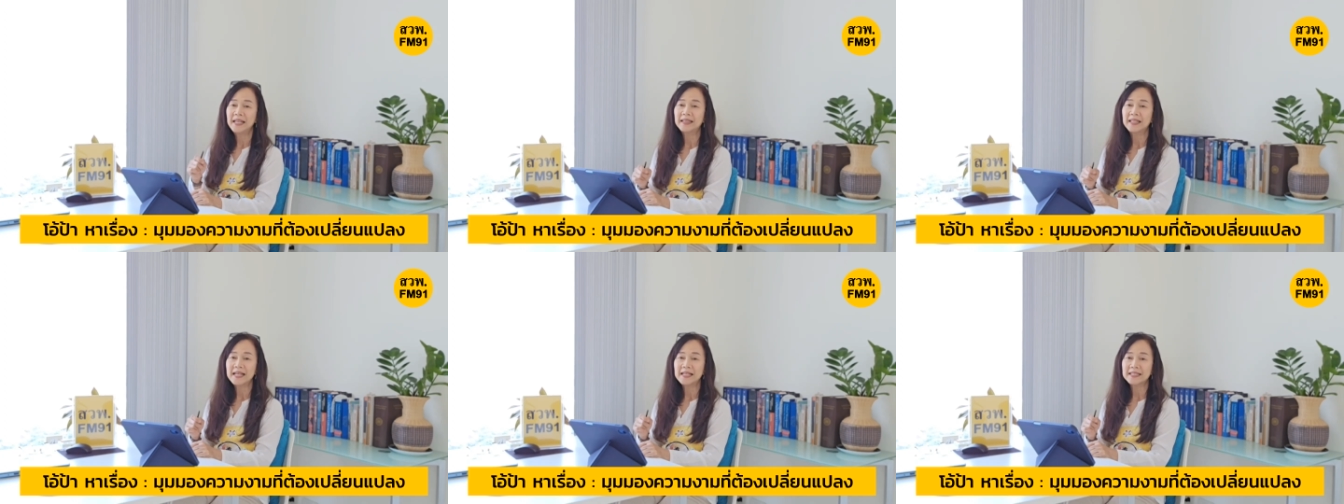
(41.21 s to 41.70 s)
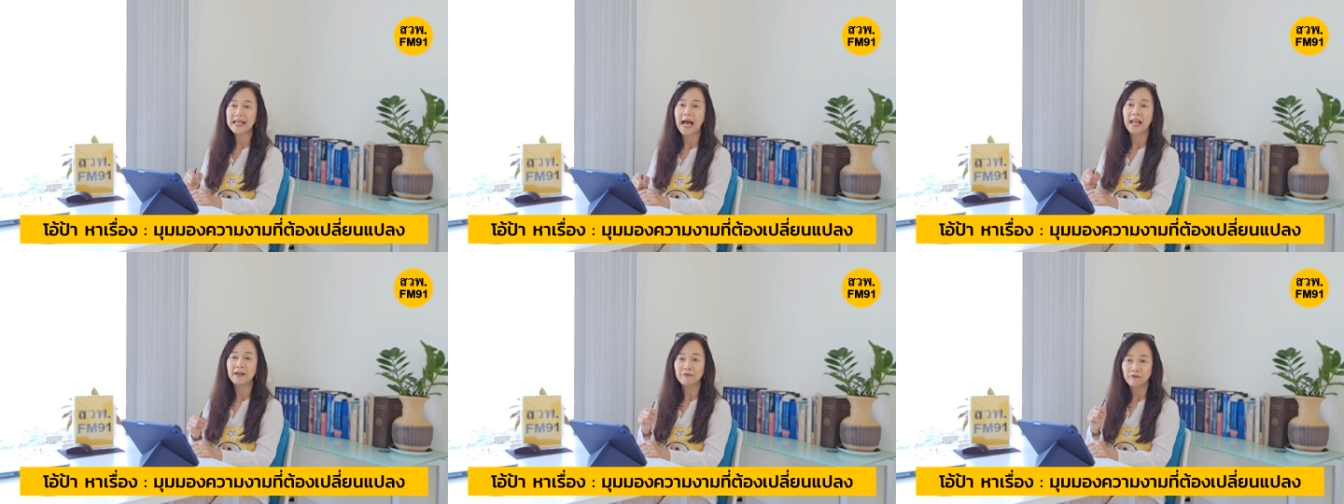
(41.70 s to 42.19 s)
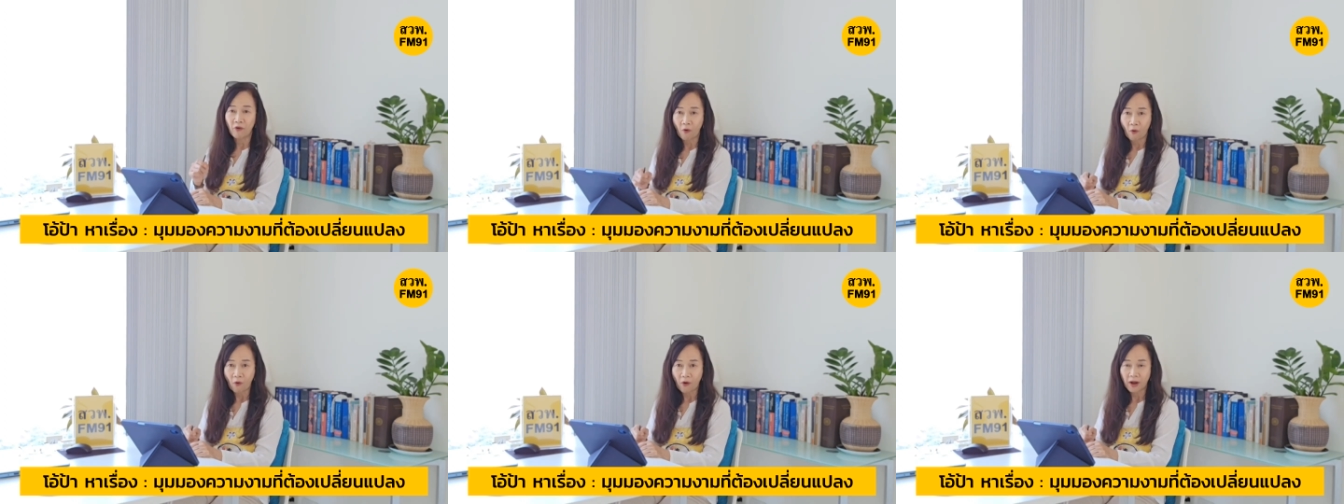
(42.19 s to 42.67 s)
นิตยสาร
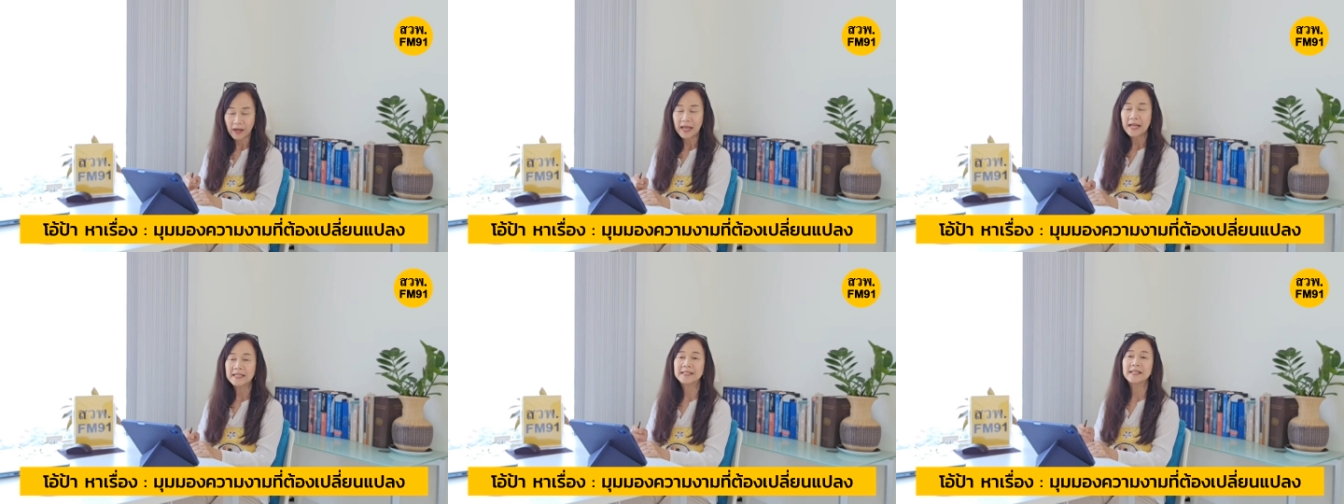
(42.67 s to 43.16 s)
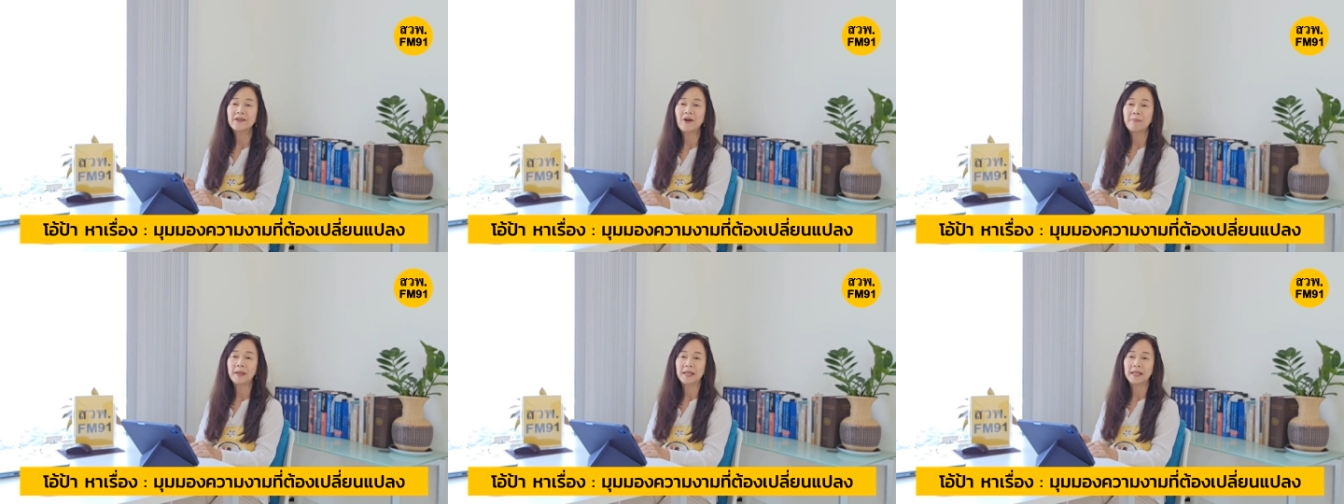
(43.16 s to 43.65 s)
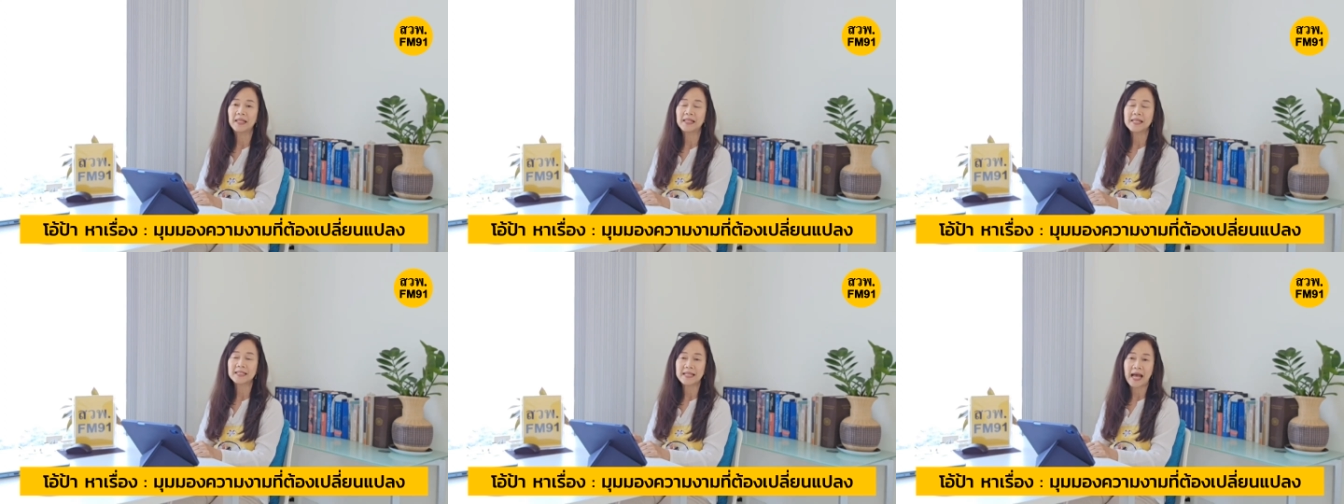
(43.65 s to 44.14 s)
Vogue ซึ่งก็เป็นนิ
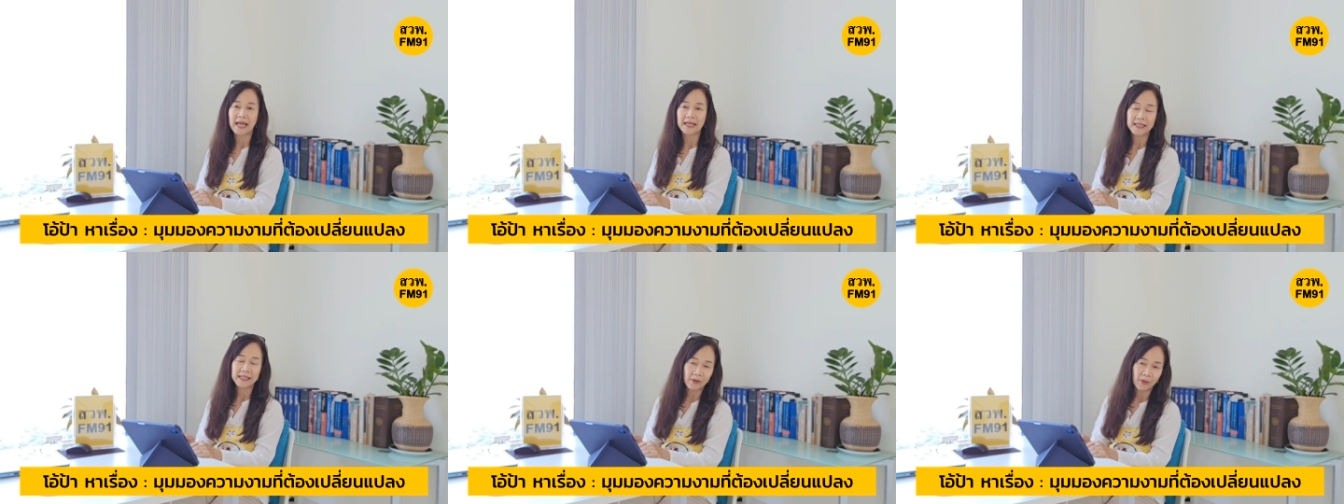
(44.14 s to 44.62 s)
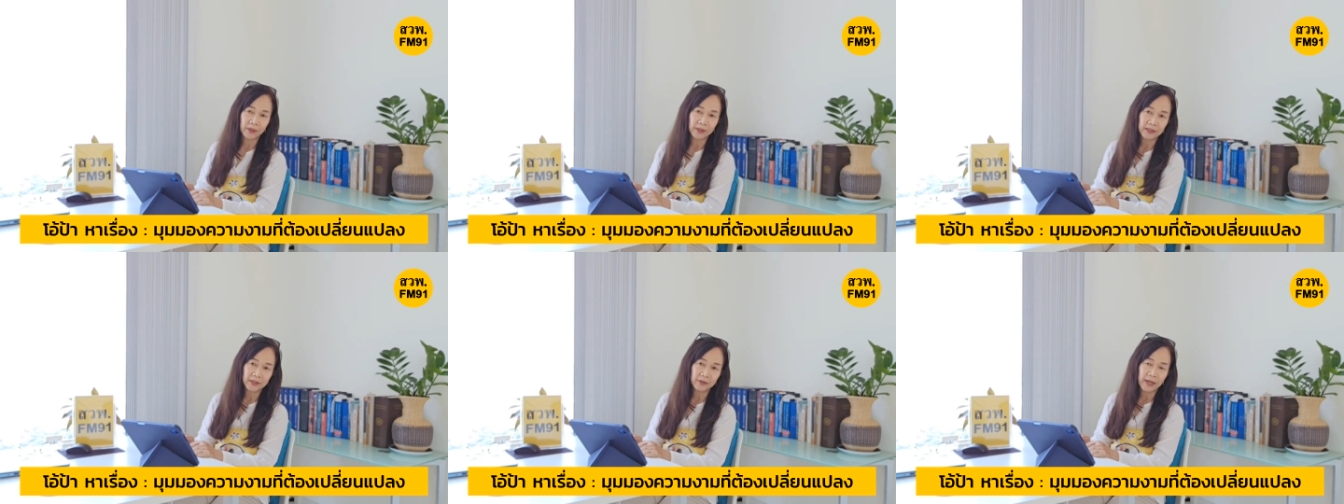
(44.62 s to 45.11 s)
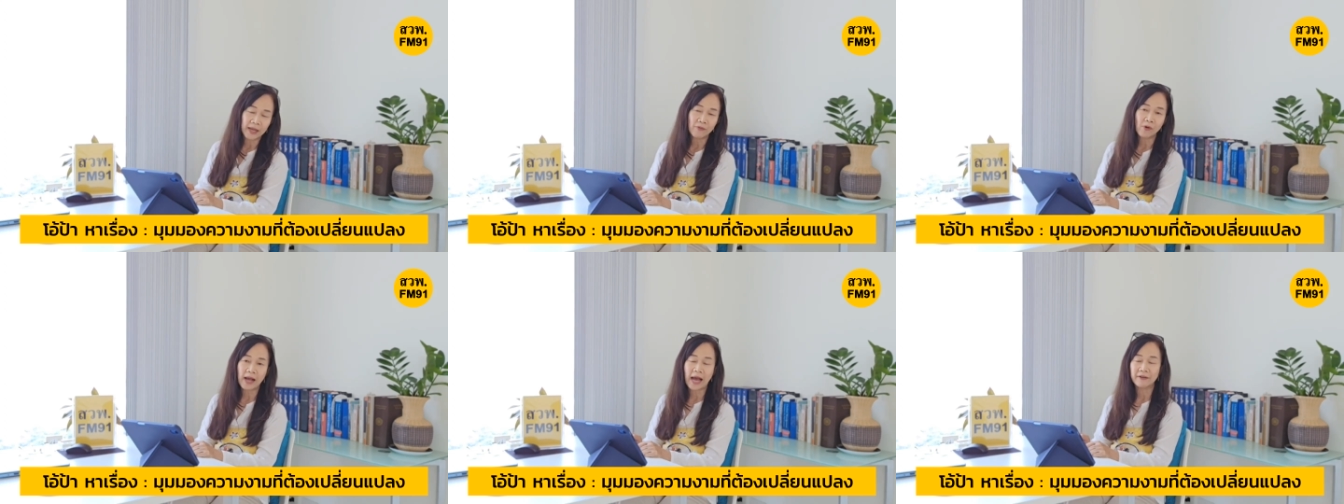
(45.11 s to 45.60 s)
ตยสารที่คนอยู่ใน
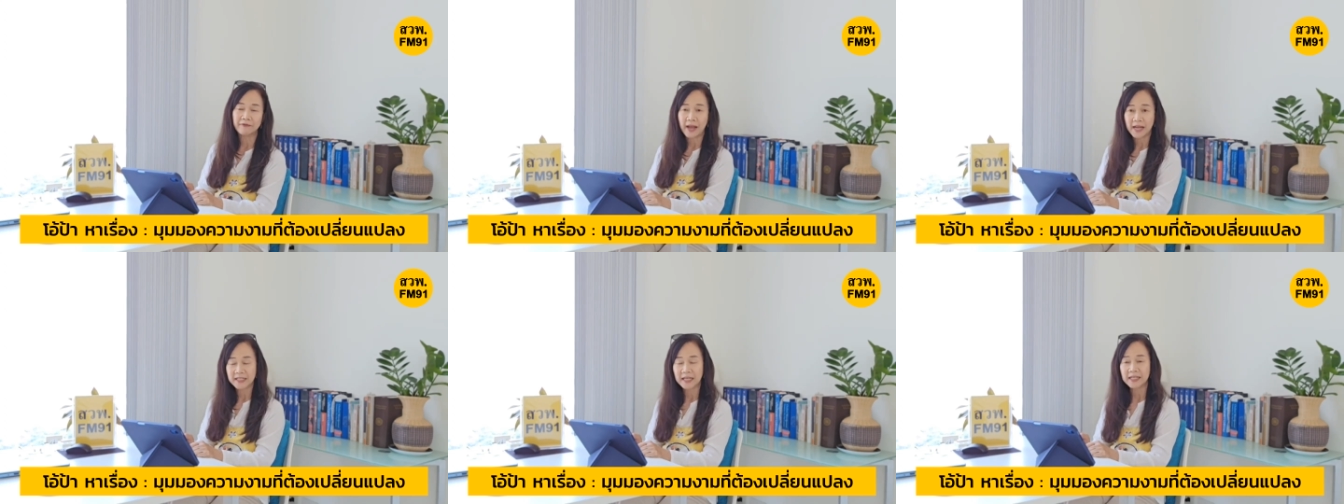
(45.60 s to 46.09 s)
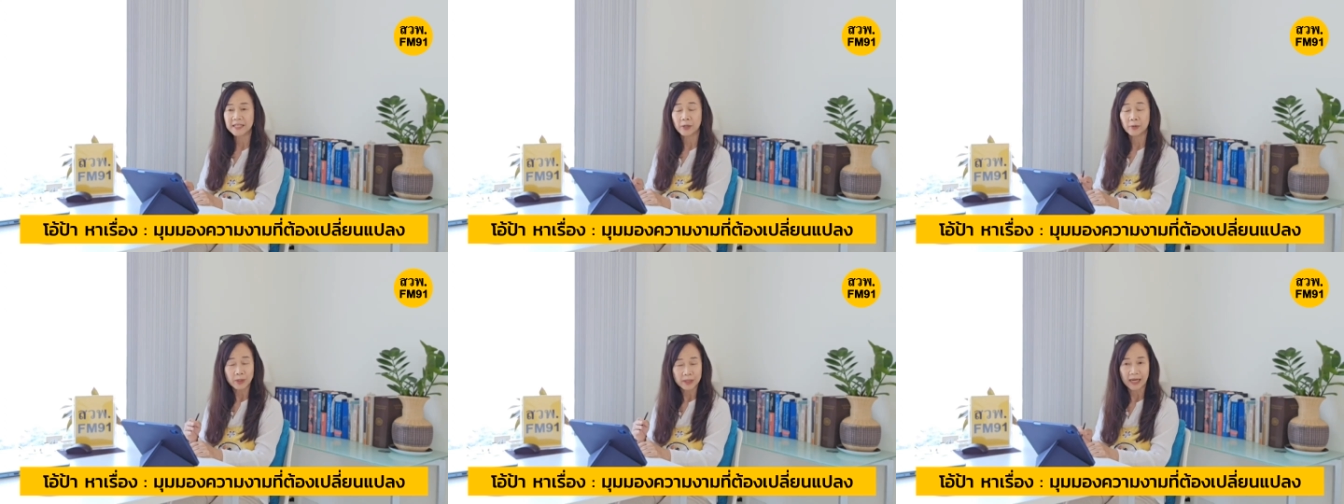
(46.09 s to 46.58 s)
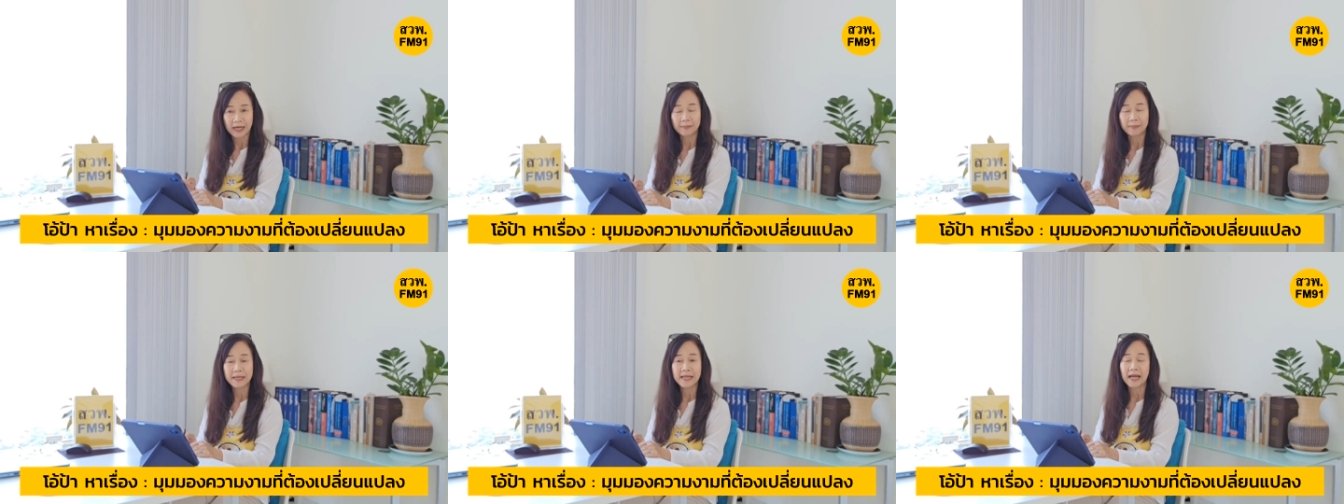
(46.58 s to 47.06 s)
วงการแฟชั่น จะรู้จัก
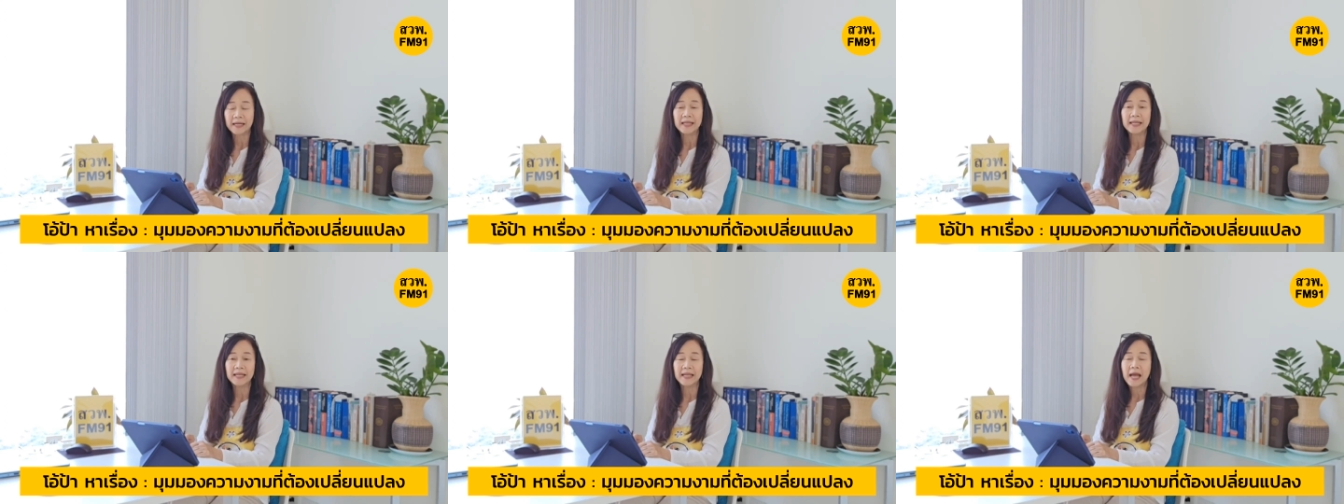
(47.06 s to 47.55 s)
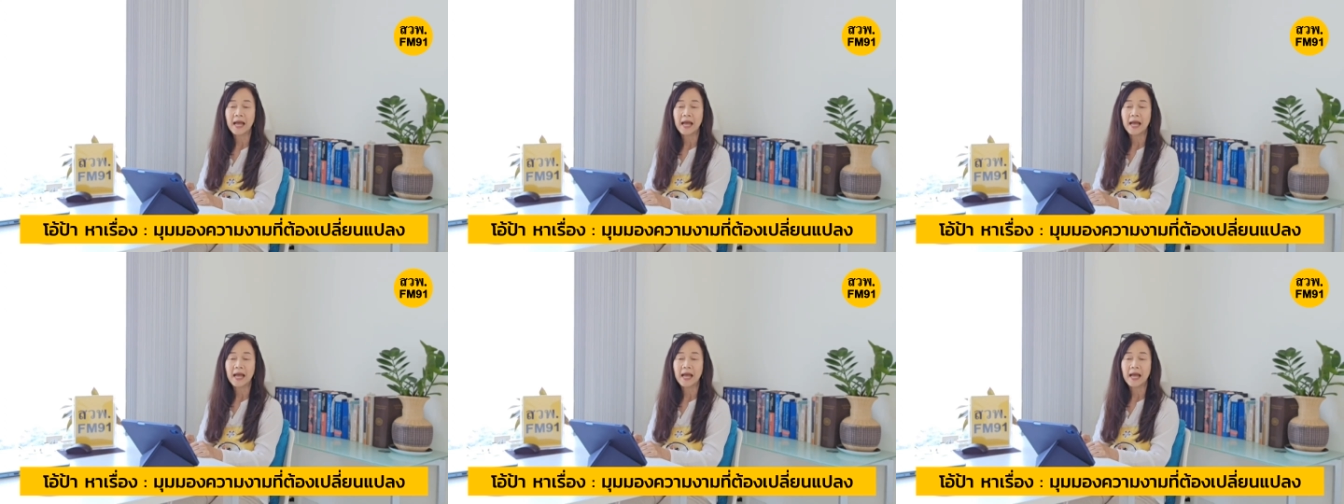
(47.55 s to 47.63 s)
กันเป็นอย่างดี